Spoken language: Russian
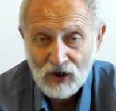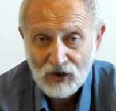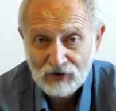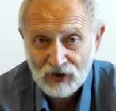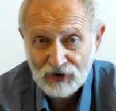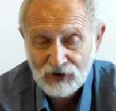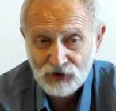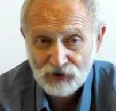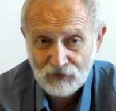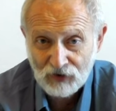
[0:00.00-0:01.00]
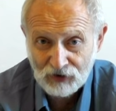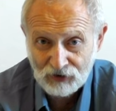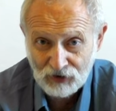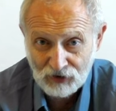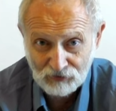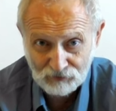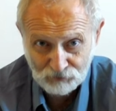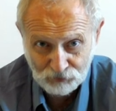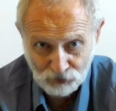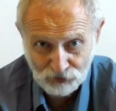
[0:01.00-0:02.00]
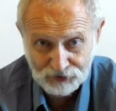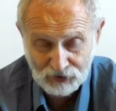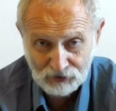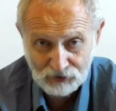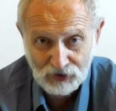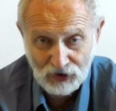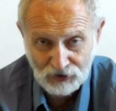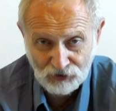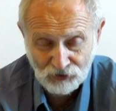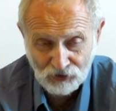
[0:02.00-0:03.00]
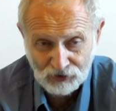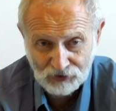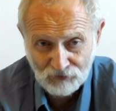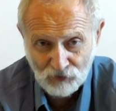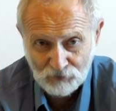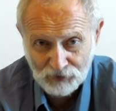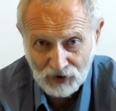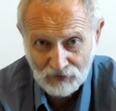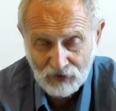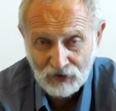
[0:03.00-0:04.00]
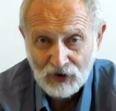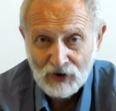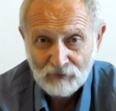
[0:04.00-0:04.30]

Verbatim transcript: ограничивая или просто игнорируя его право,